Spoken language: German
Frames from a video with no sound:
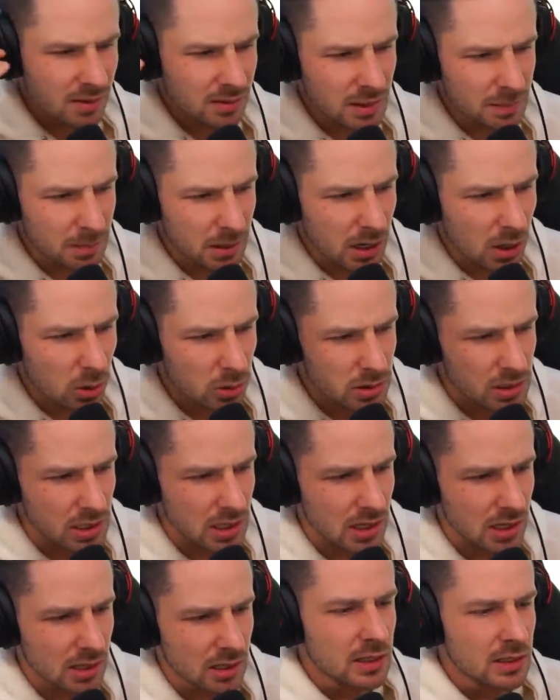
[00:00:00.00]
die braucht
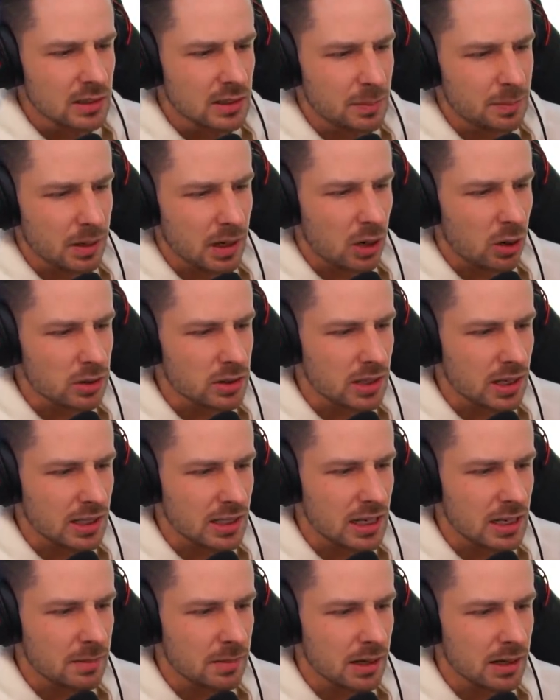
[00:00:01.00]
ja, die braucht ja
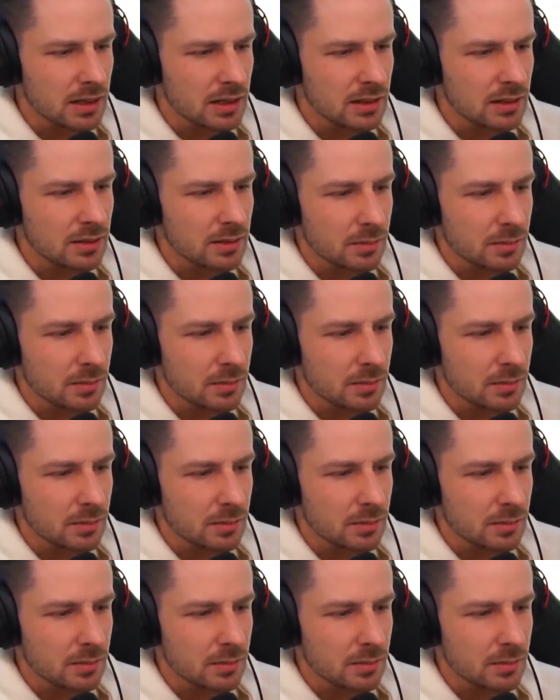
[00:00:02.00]
jemanden,